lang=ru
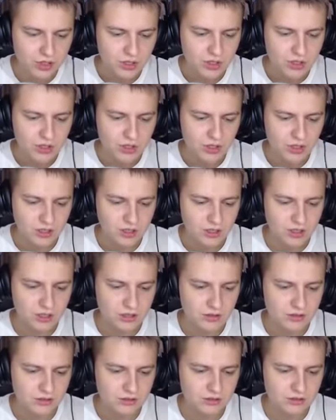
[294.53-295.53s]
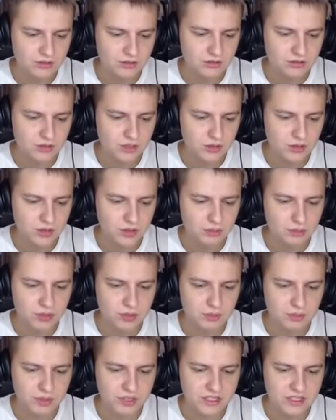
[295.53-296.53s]
А, короче, будем
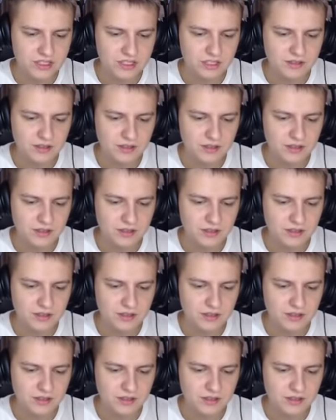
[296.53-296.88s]
пересоздавать. А у меня